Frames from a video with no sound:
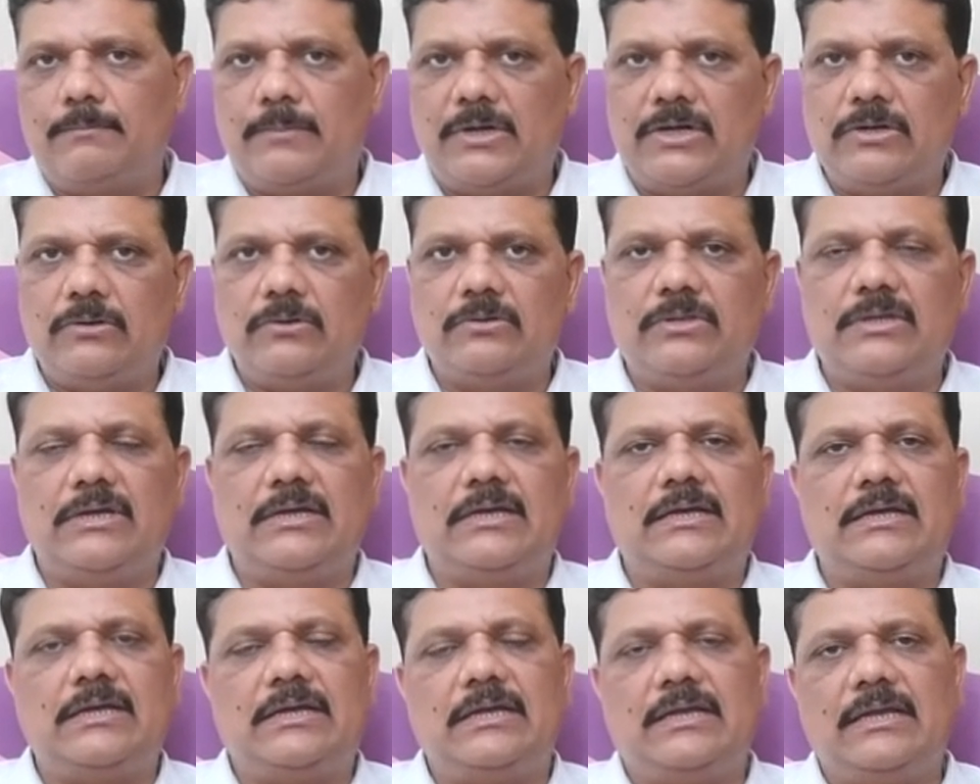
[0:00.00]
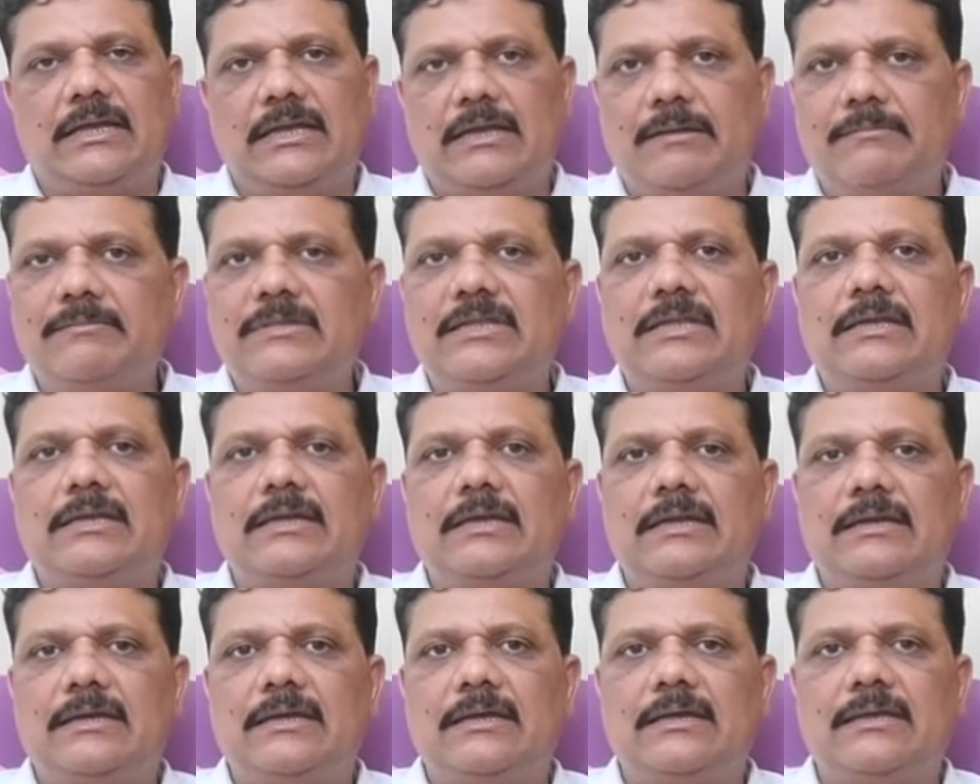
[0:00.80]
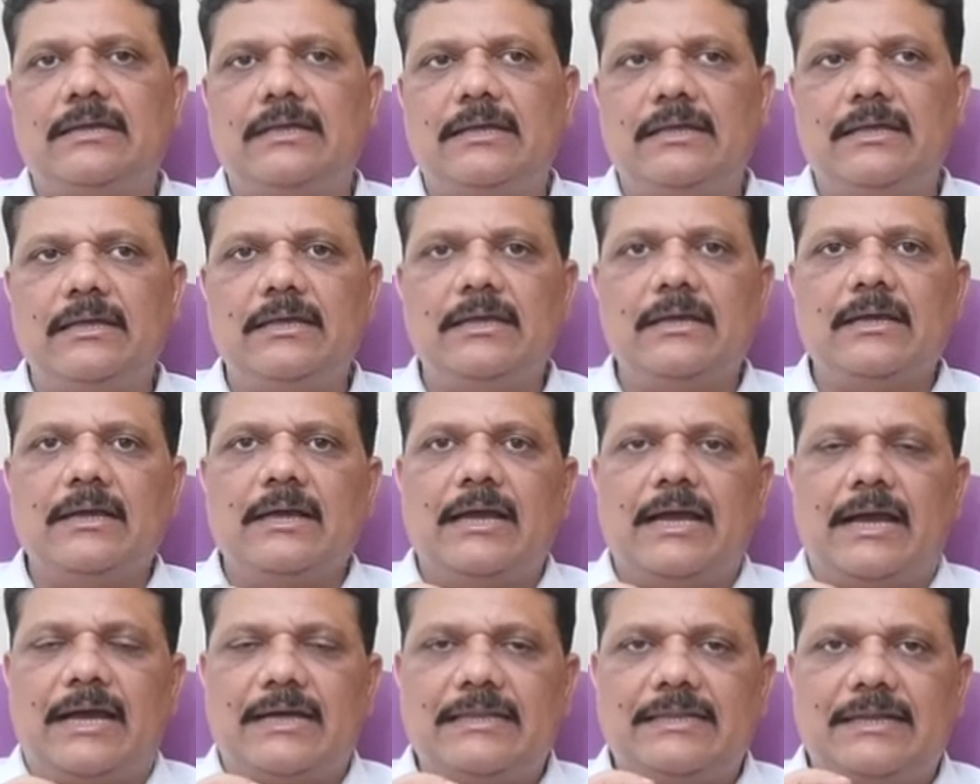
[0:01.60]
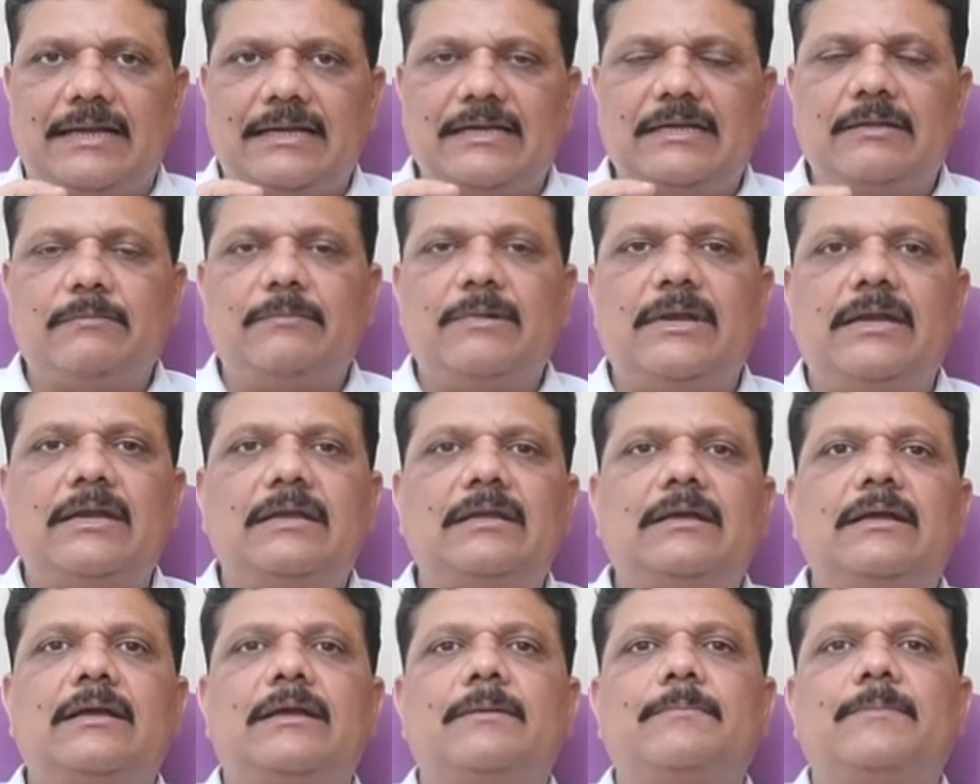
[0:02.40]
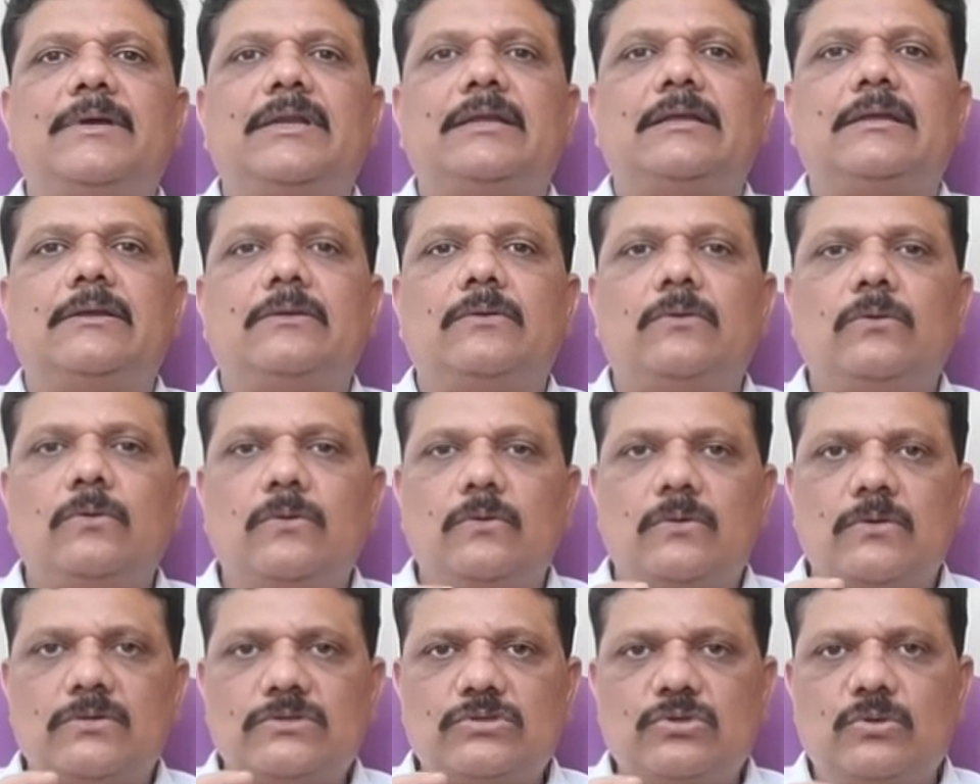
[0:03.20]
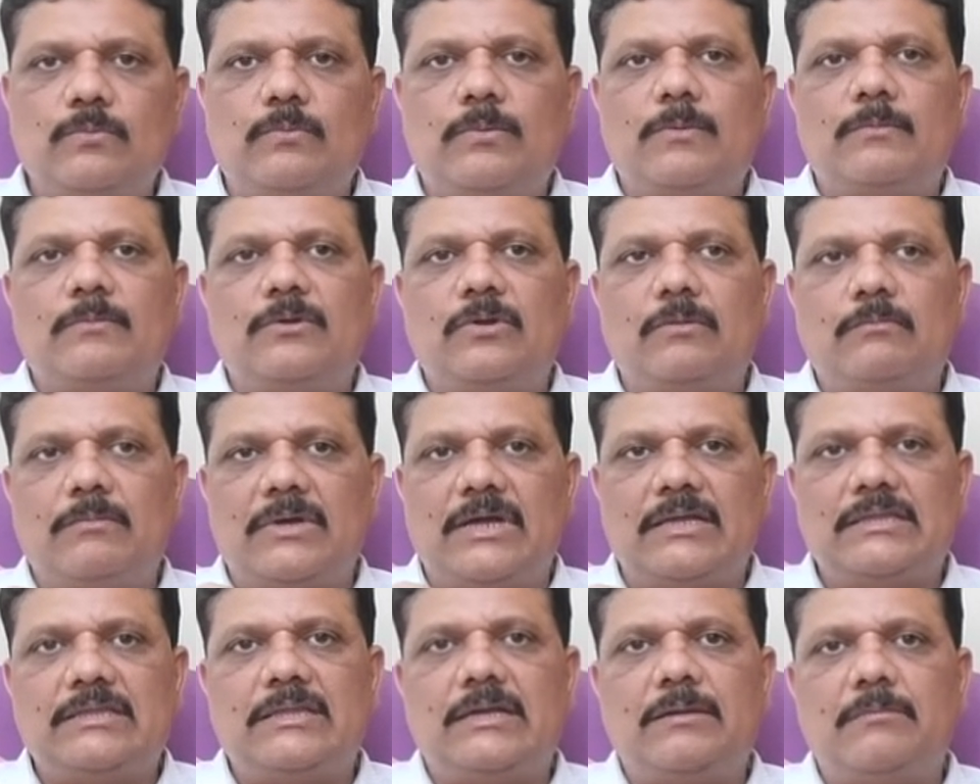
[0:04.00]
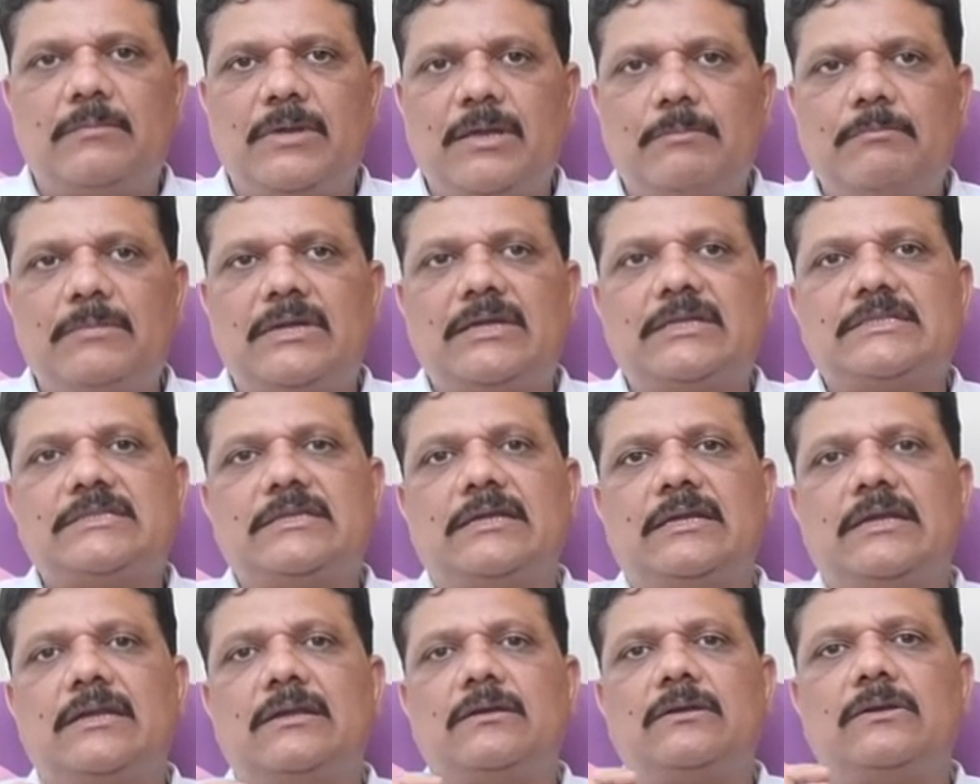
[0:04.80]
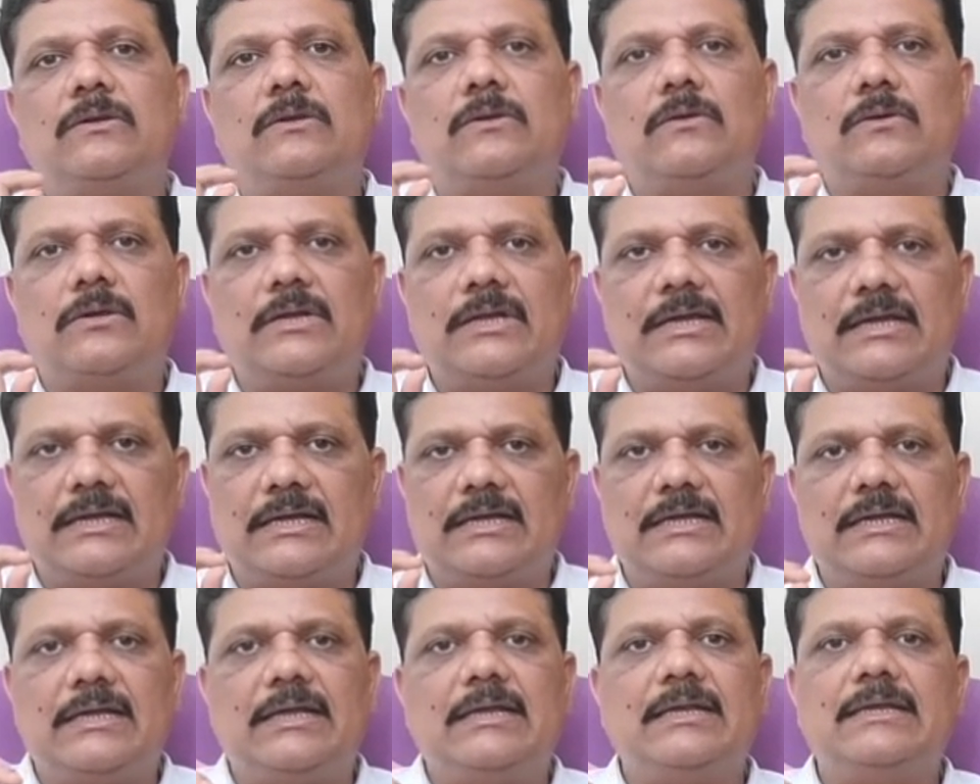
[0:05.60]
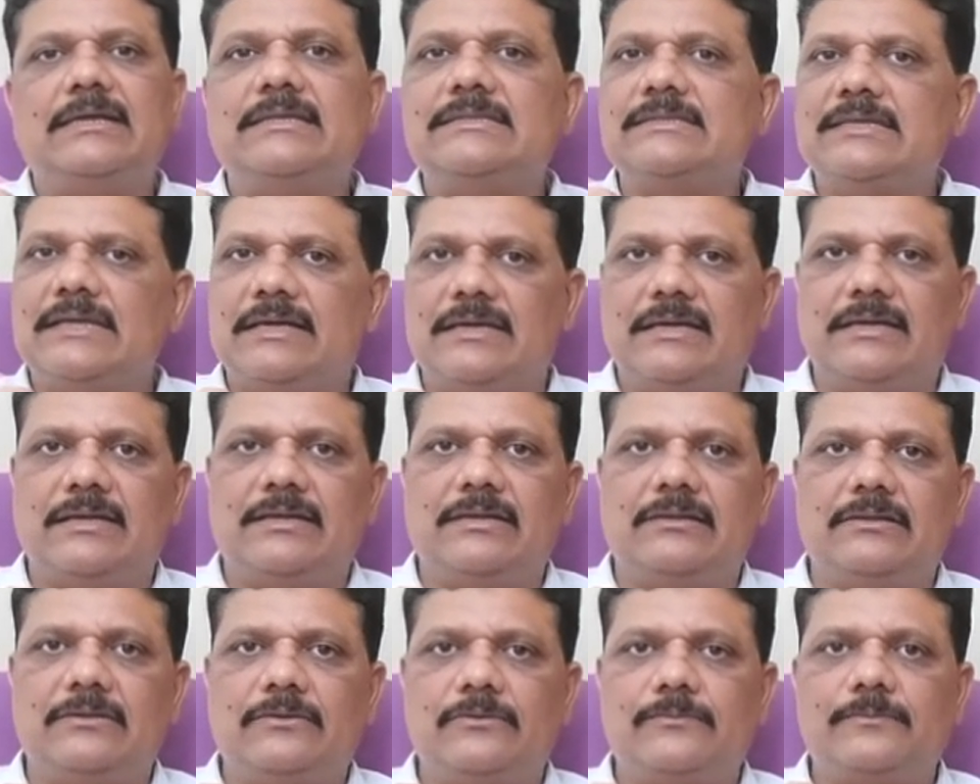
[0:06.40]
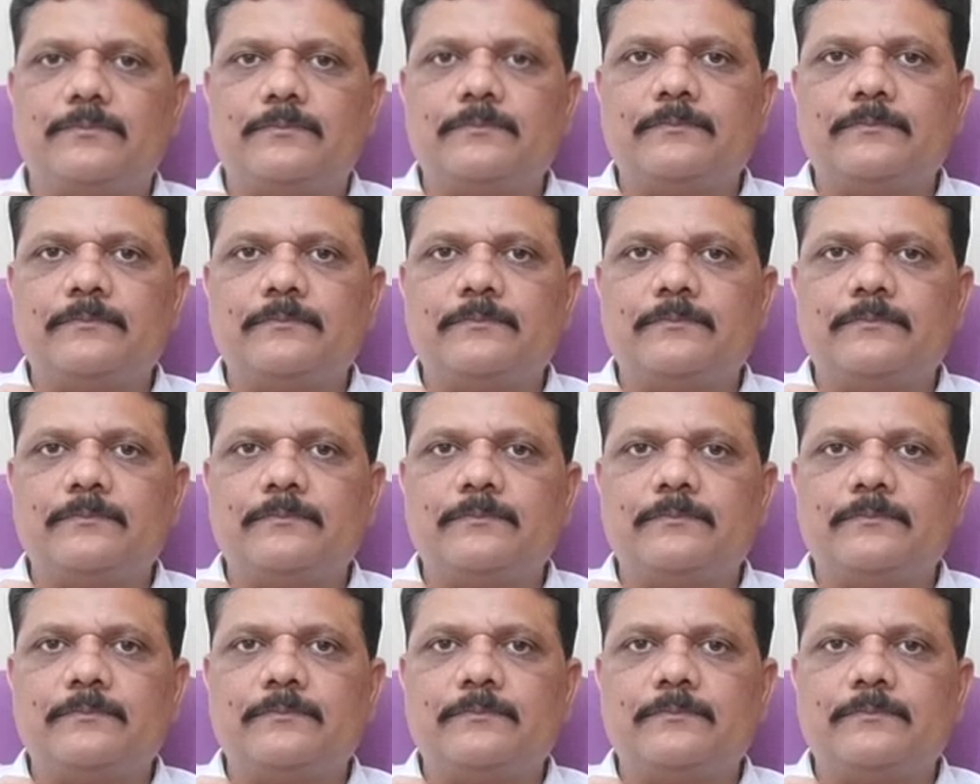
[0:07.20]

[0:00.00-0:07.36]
పండు తినండి ఏం తిన్నా కానీ అది అల్టిమేట్గా మనకి గ్లూకోజ్ రూపంలో మాత్రమే మన శరీరంలో ఉండే కణాలకి చేరగలదు